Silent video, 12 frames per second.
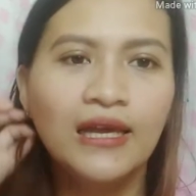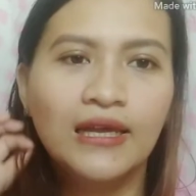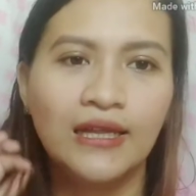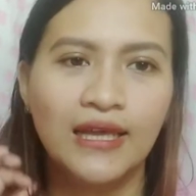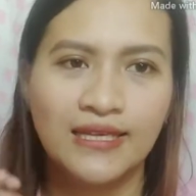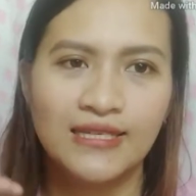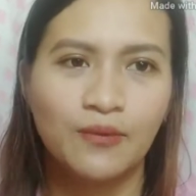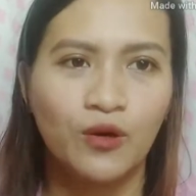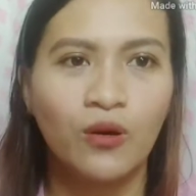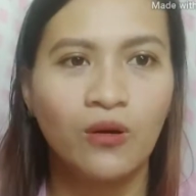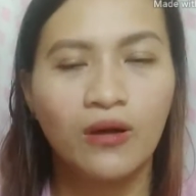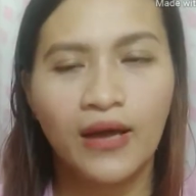Iniisip
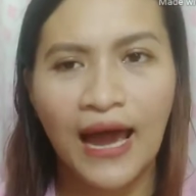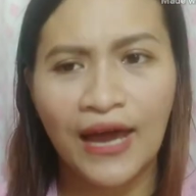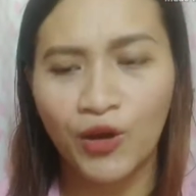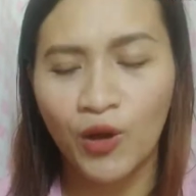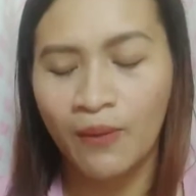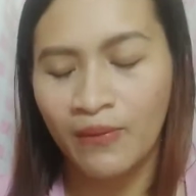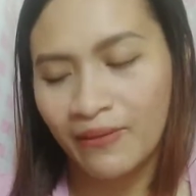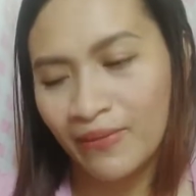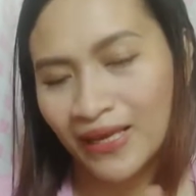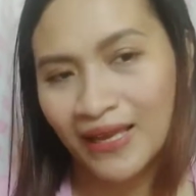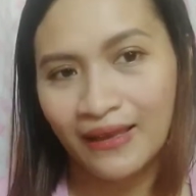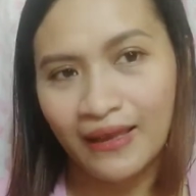ko kung gaano kami
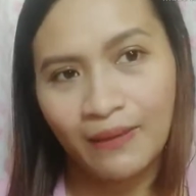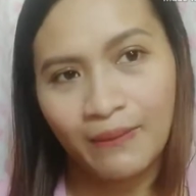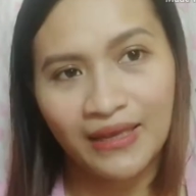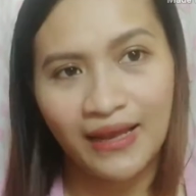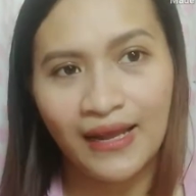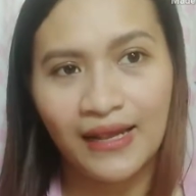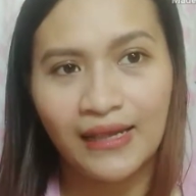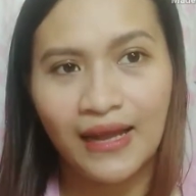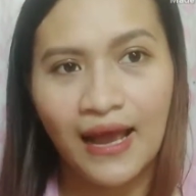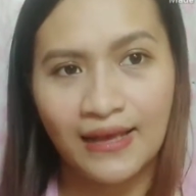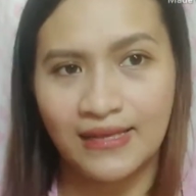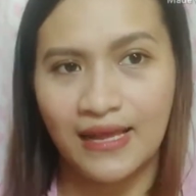magiging matagal
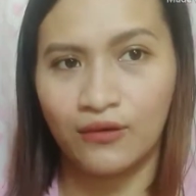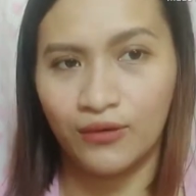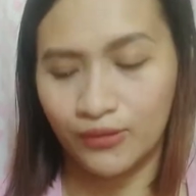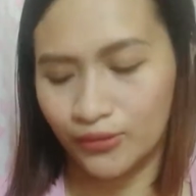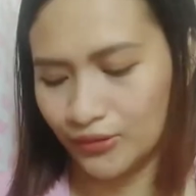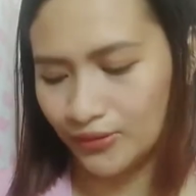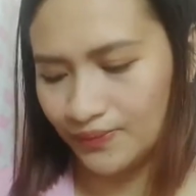ng asawa ko